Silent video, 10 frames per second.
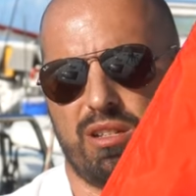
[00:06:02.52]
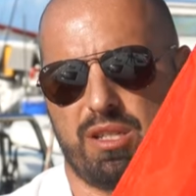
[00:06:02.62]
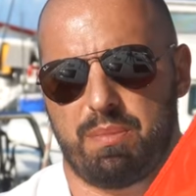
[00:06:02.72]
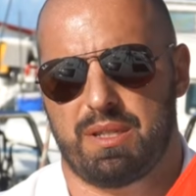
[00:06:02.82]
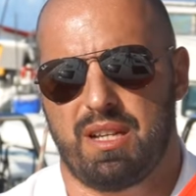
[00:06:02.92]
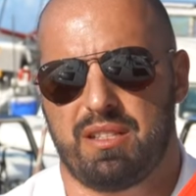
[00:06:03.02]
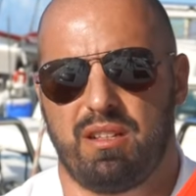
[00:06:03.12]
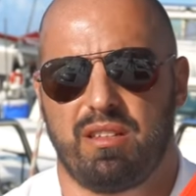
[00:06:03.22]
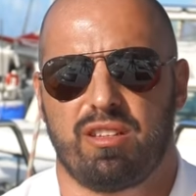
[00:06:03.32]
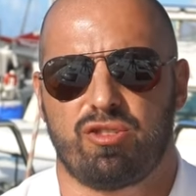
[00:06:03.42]

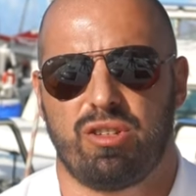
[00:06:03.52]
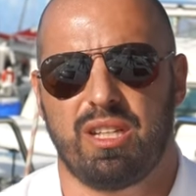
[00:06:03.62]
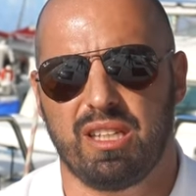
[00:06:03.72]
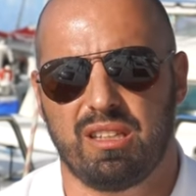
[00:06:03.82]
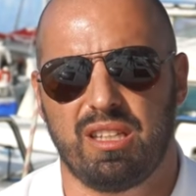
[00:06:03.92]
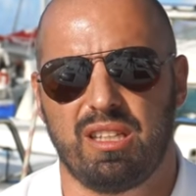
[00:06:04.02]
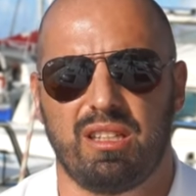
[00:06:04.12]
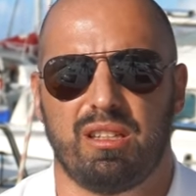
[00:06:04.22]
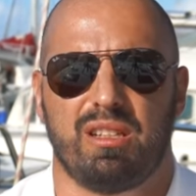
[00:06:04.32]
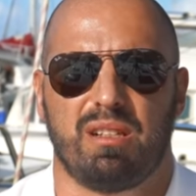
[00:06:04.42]
спасательные
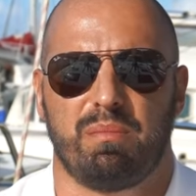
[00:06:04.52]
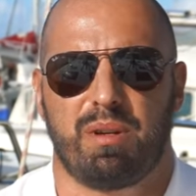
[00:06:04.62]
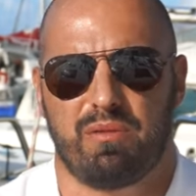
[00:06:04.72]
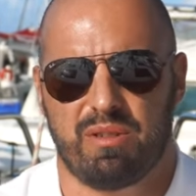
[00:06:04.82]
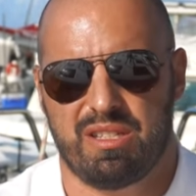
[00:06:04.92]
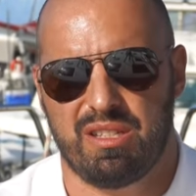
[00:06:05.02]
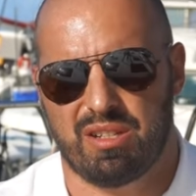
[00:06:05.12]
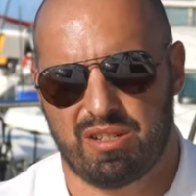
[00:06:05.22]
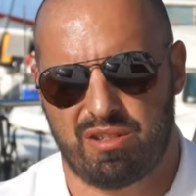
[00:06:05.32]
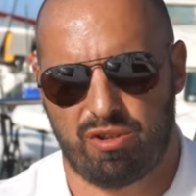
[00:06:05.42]
жилеты провозить
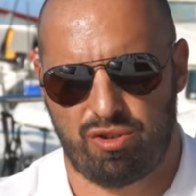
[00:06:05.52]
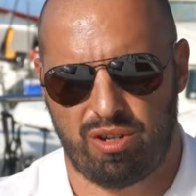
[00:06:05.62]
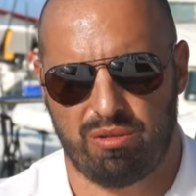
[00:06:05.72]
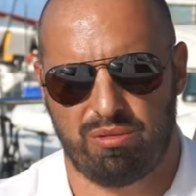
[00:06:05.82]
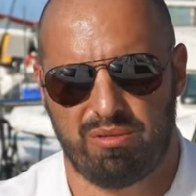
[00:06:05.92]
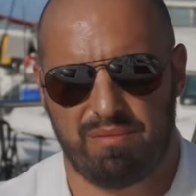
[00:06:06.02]
разрешают.